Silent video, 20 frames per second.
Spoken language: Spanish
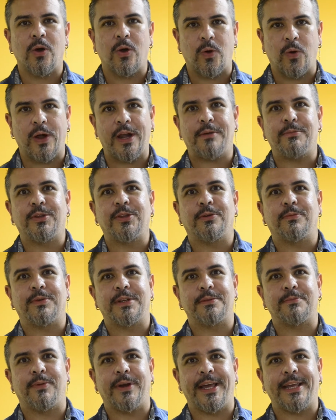Hola, mi
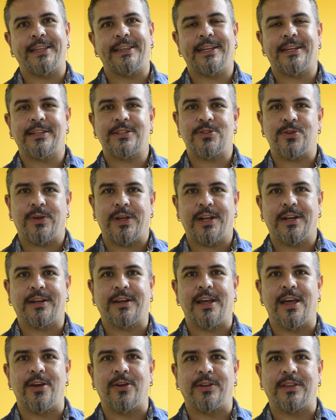nombre es Brainer, soy el
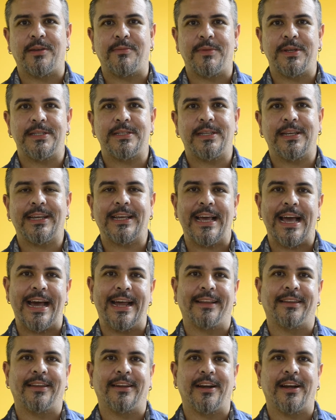creador de Mystic
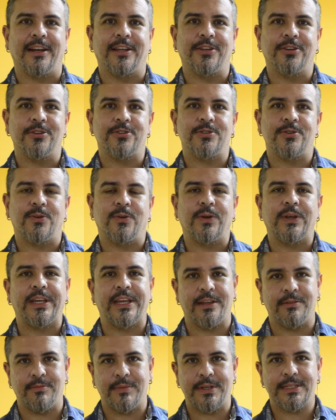Arte Religioso
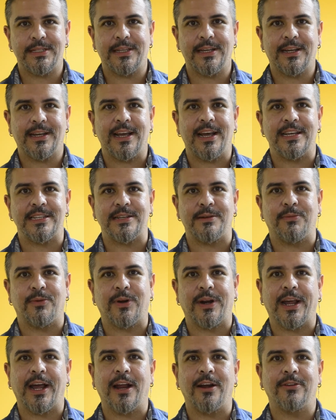y en Mystic hacemos
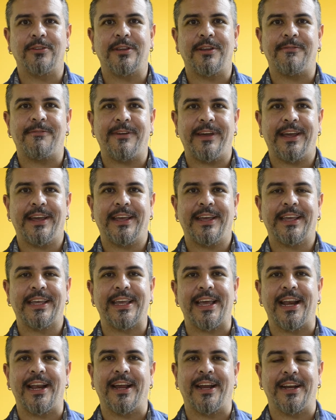regalos de fe
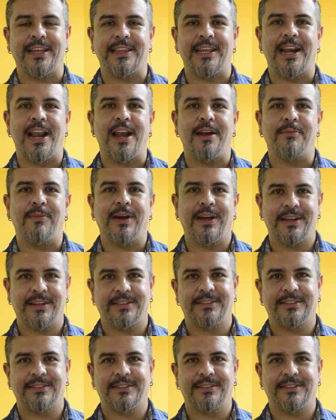que alegran el alma.